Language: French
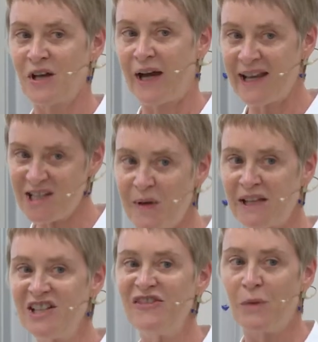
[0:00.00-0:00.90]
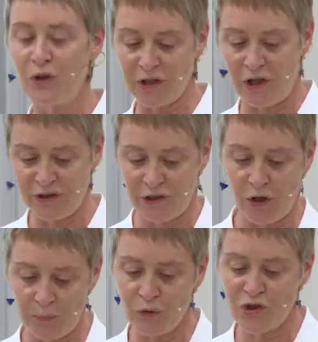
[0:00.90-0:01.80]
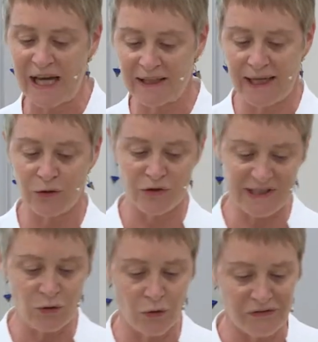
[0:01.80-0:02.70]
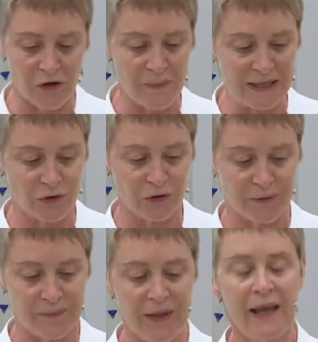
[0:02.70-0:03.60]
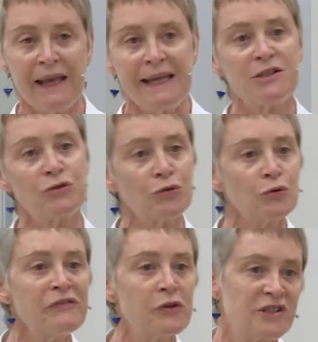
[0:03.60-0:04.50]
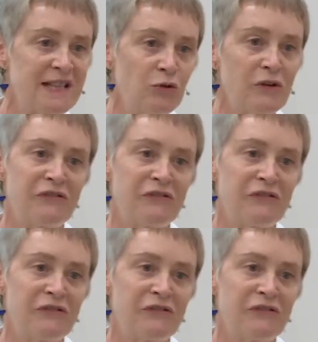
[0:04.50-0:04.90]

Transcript: respectivement 30 ans pour chacun de ces deux formateurs. Il se trouve que ces deux